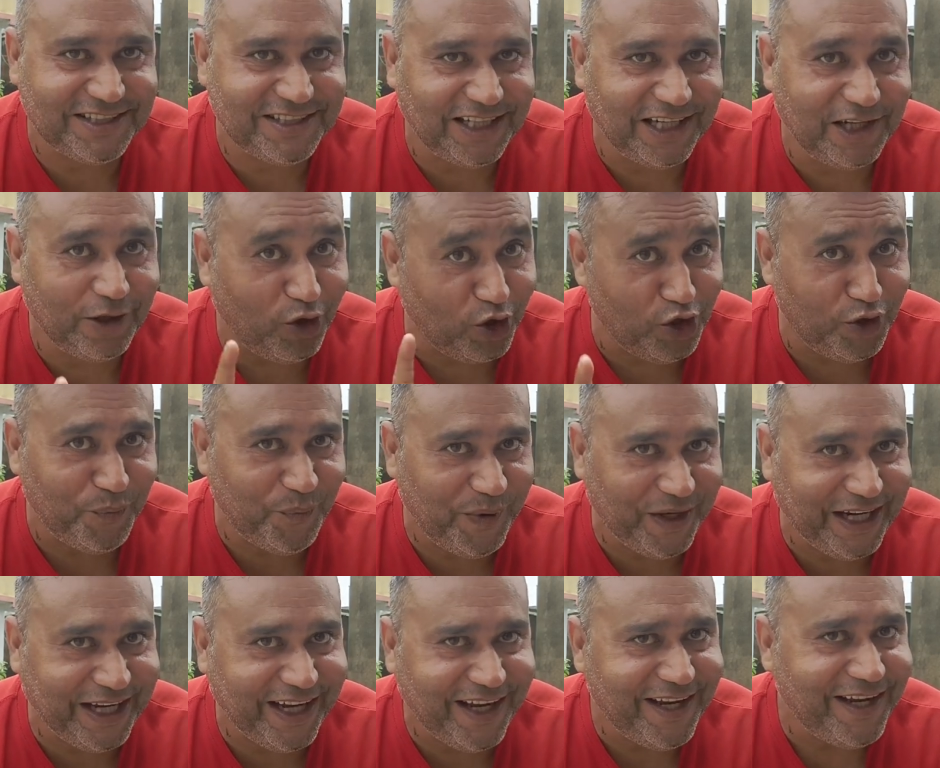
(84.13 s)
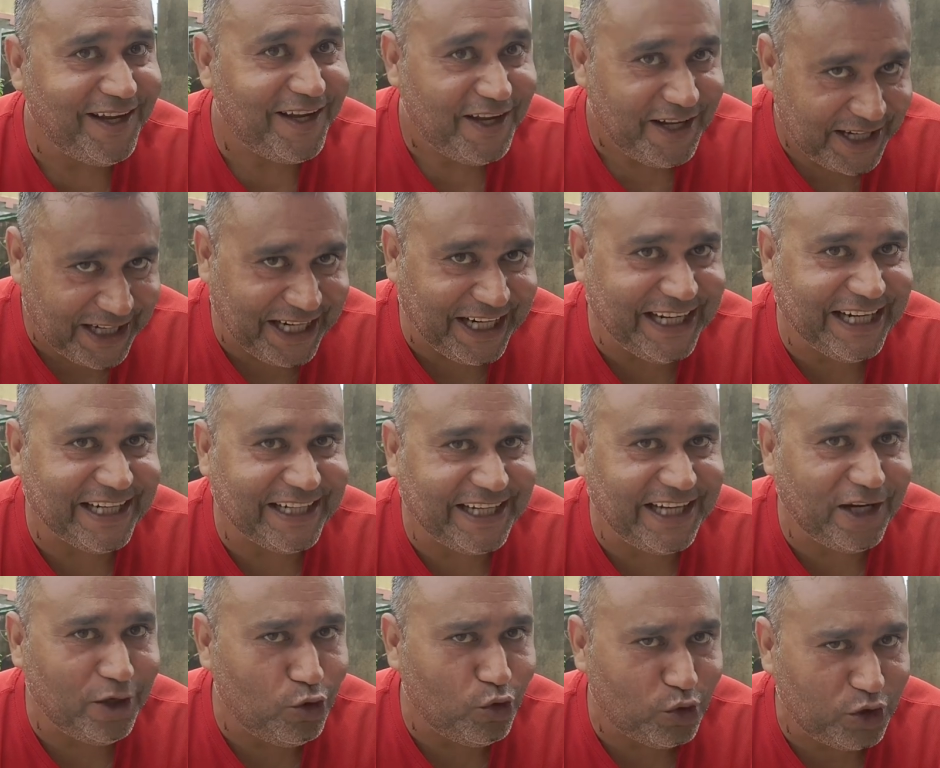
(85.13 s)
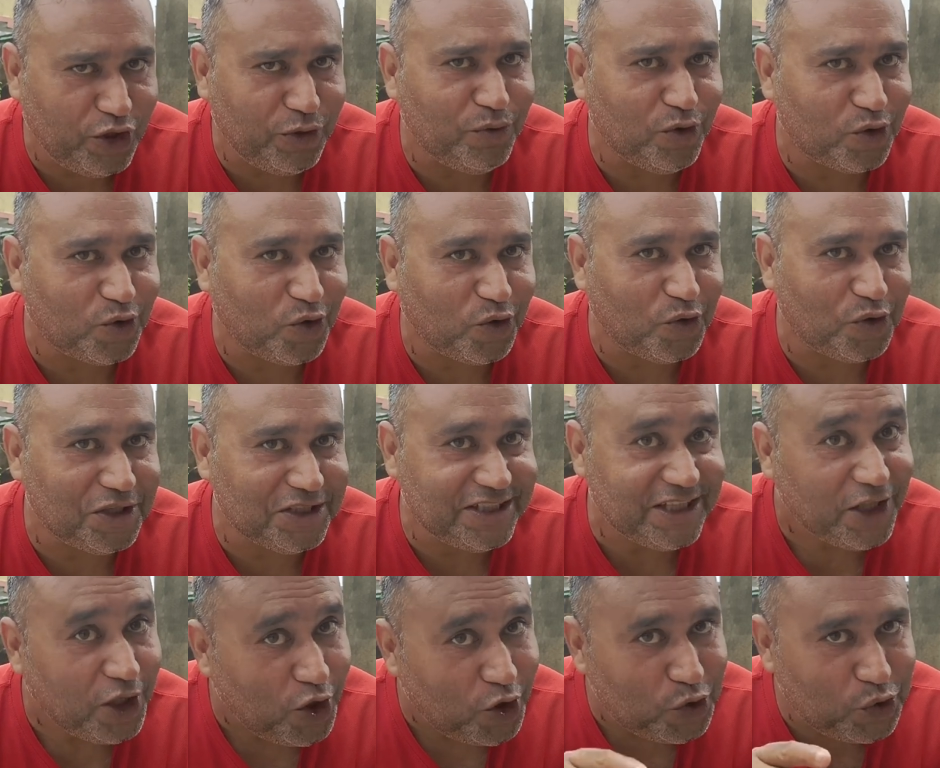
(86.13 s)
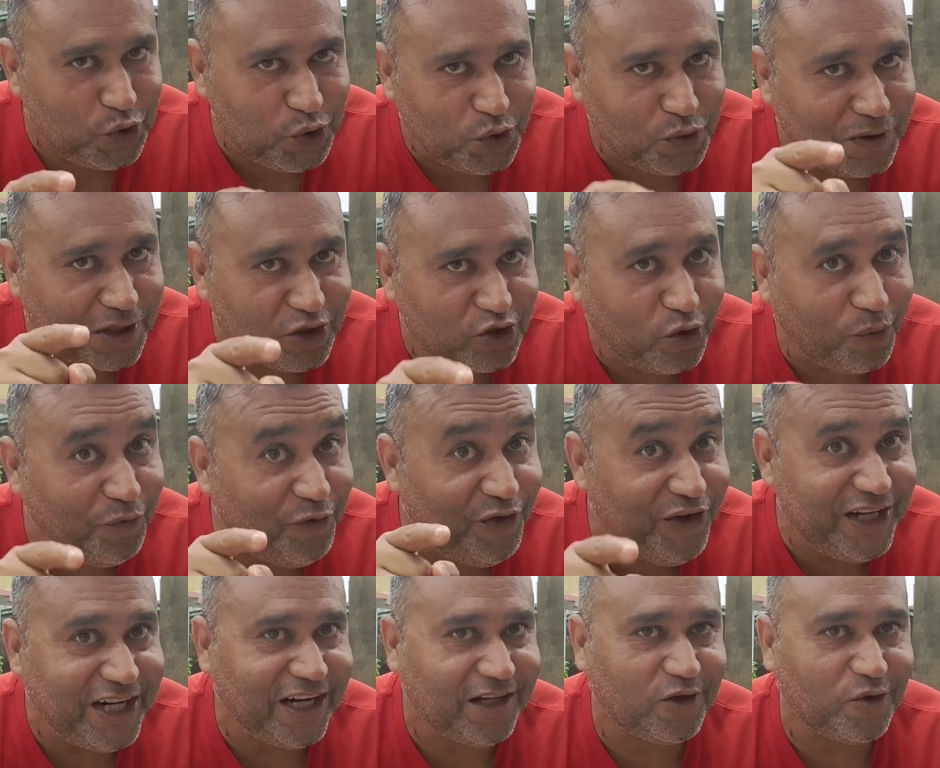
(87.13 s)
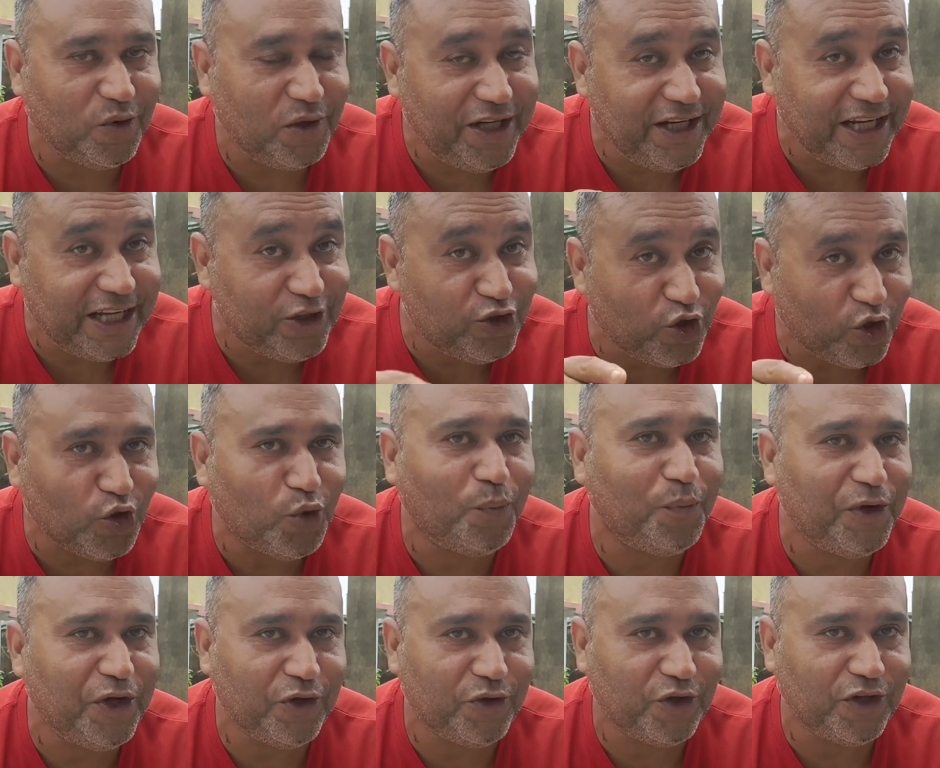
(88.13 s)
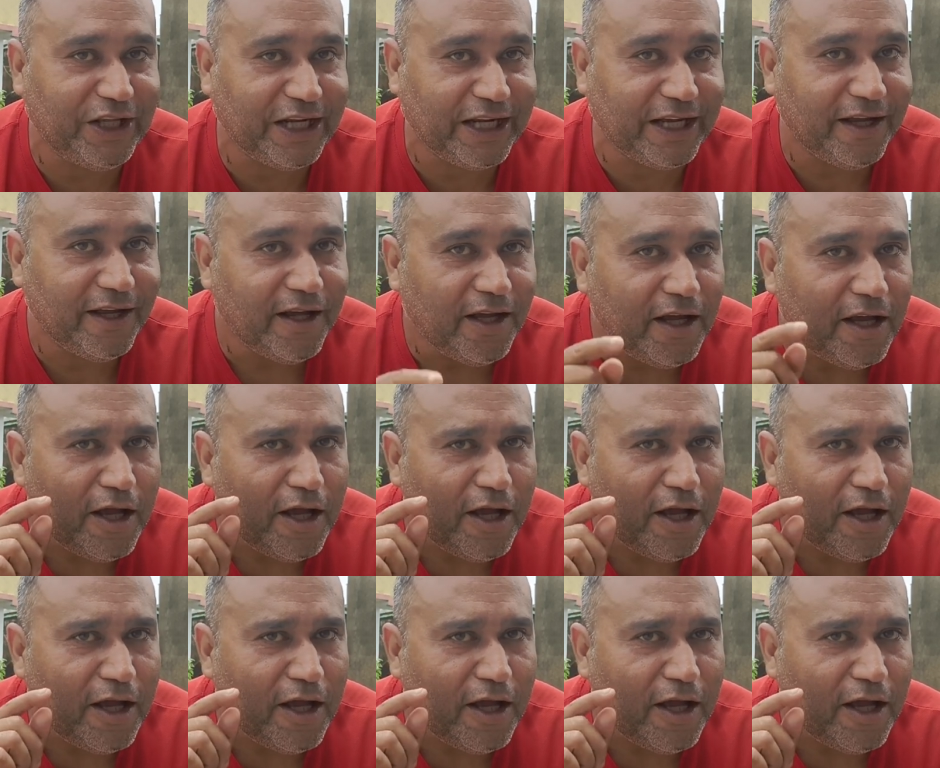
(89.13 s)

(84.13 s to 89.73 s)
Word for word: সালে অলিম্পিকে ক্রিকেটকে নথিভুক্ত করেছে শুধুমাত্র বিরাট কোহলির এই জনপ্রিয়তা দেখে